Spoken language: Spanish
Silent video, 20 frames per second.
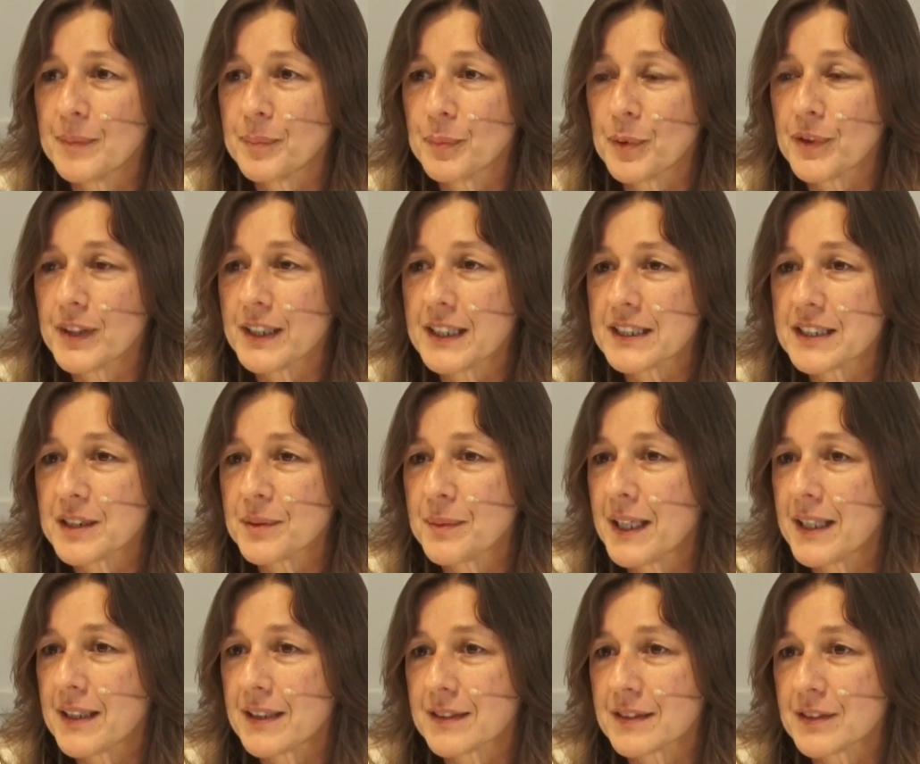poder
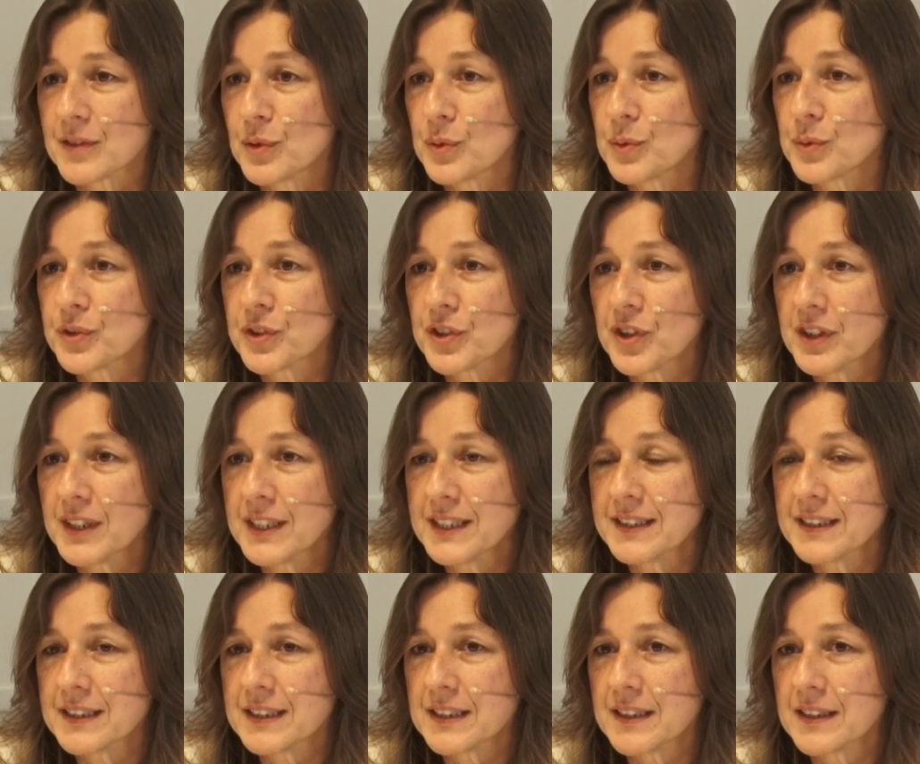llevar
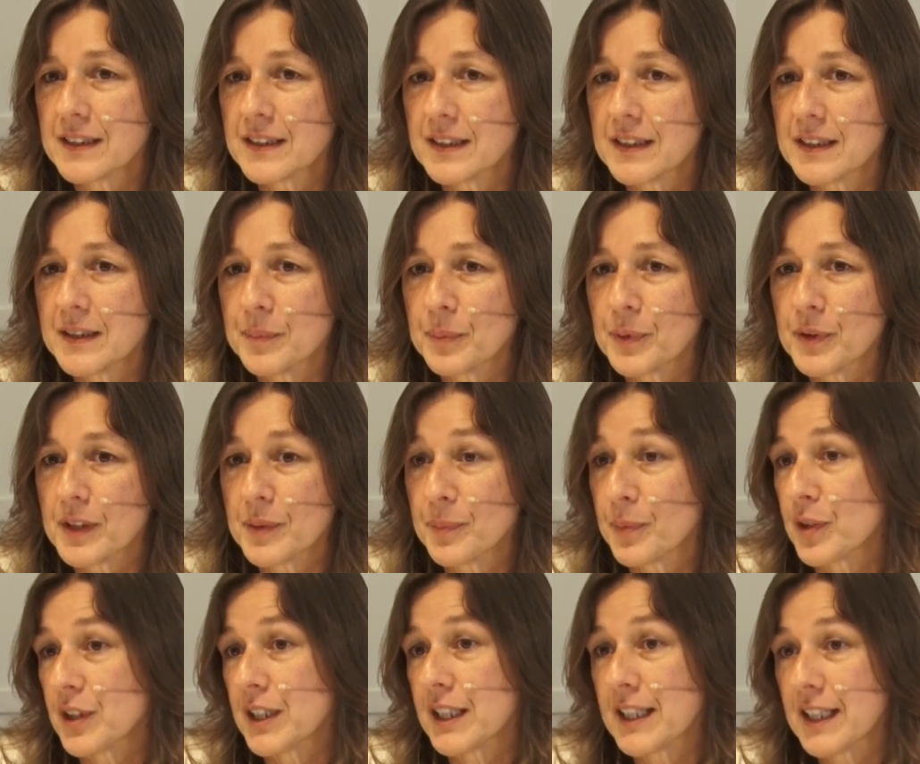soluciones y, y poder
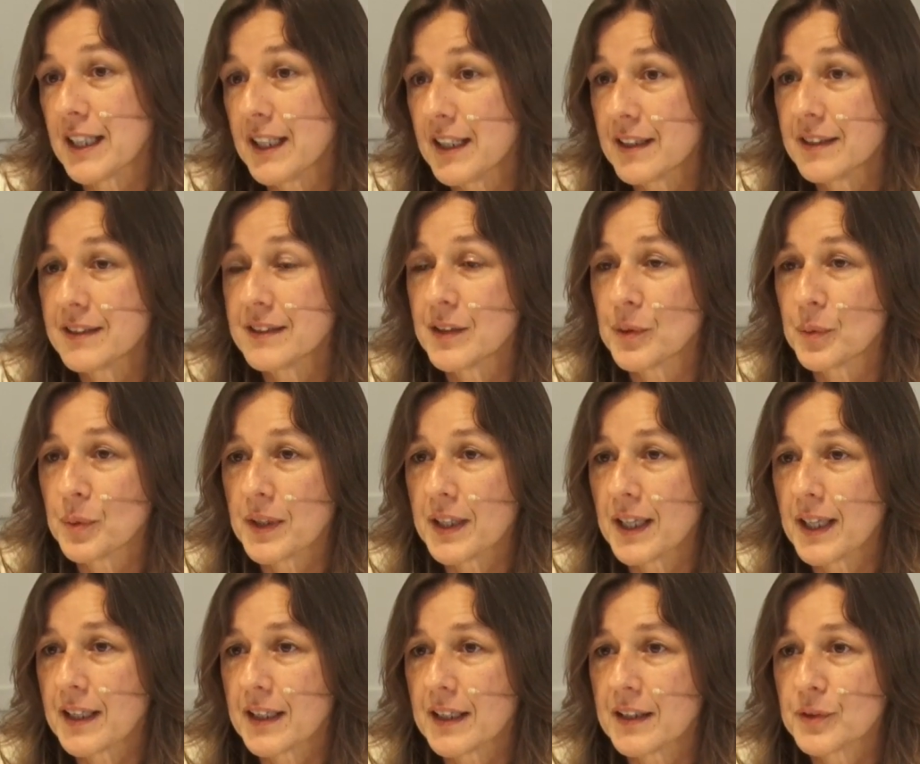proteger y
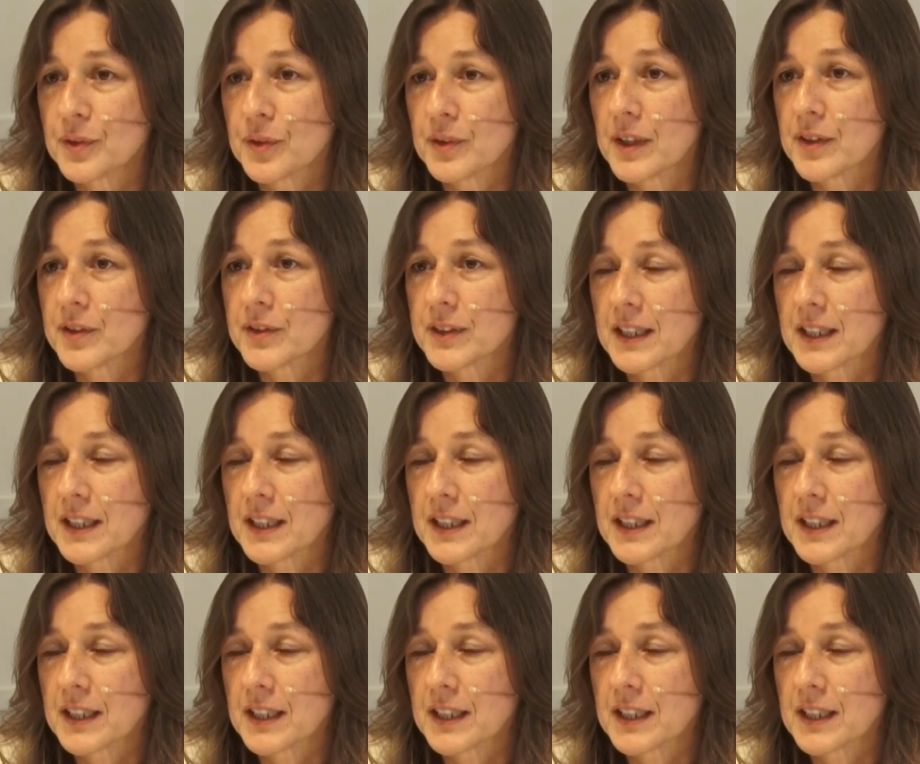cuidar a los ciudadanos